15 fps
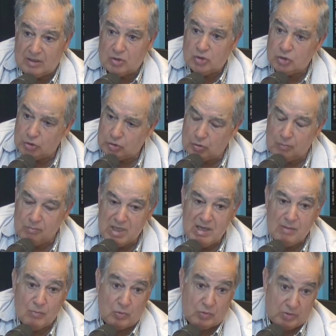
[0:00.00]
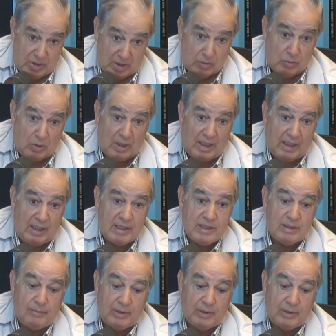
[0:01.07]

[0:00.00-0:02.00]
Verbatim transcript: Nosotros mismos dentro de la iglesia